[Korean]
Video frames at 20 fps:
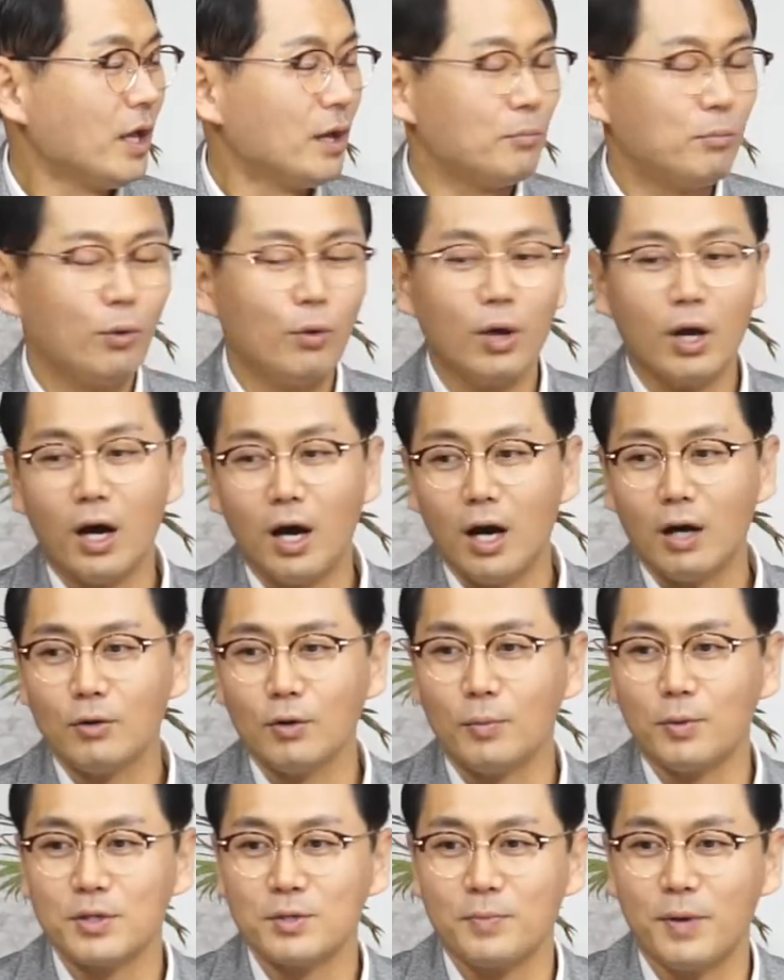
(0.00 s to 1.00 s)
뭐야?
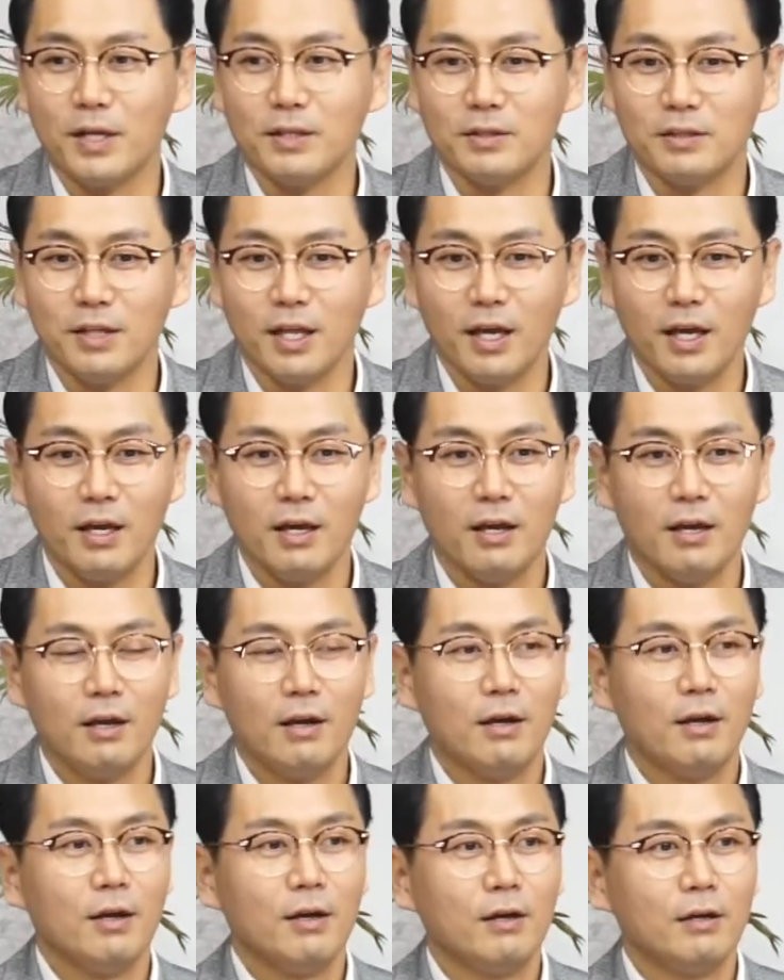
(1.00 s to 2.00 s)
그래서 봤는데
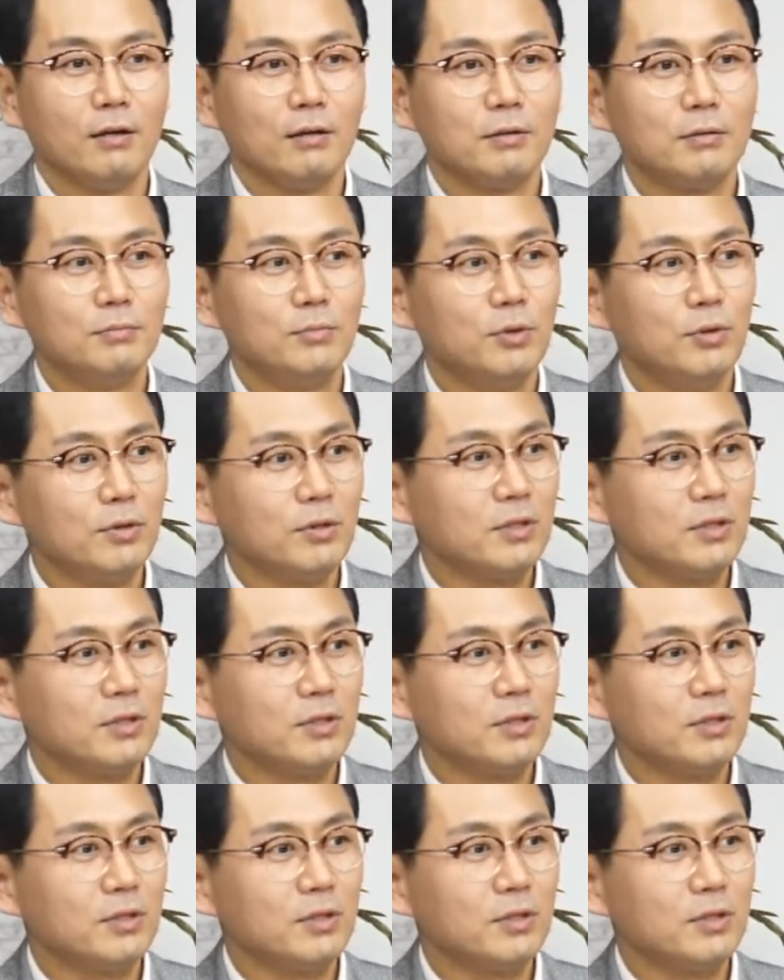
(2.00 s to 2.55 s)
네. 그 뭐